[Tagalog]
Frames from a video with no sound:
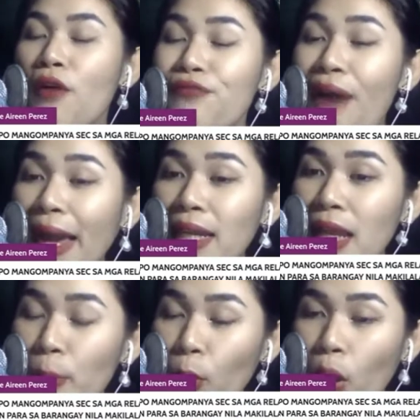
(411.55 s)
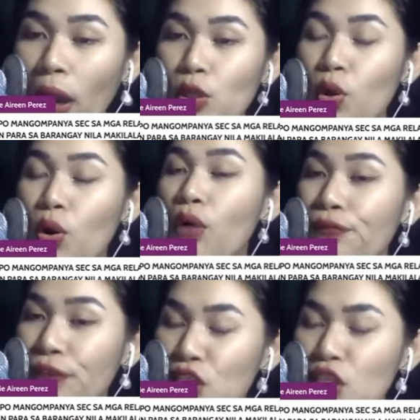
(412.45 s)
final po at yung
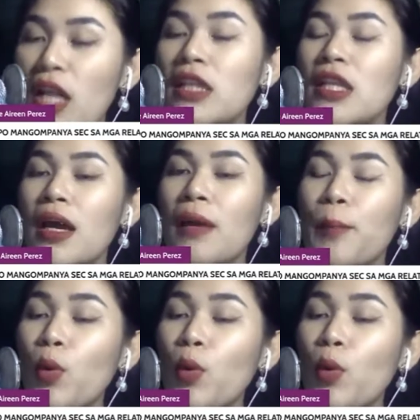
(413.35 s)
official na